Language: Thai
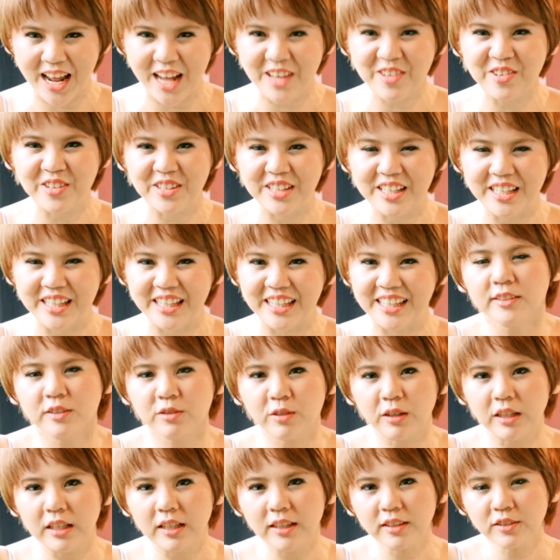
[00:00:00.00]
ได้อยู่ดี
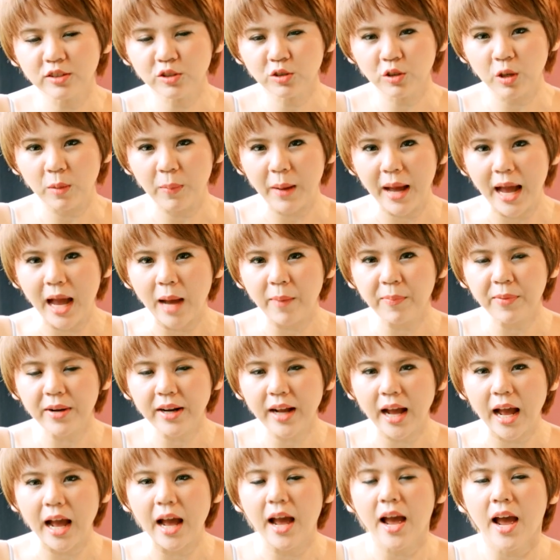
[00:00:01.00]
ส่วนเรื่องสุขภาพ
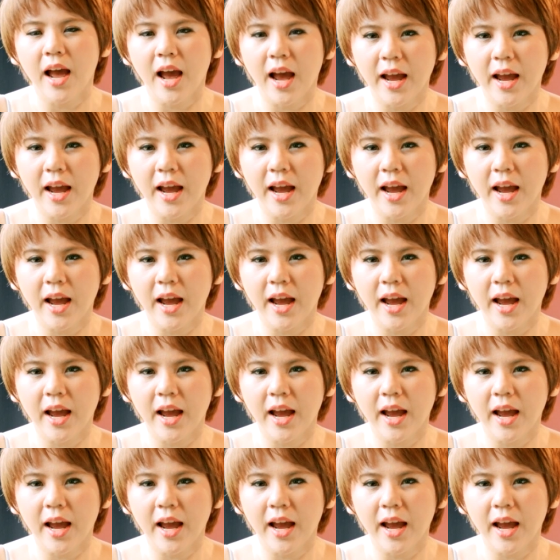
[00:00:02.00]
นะคะ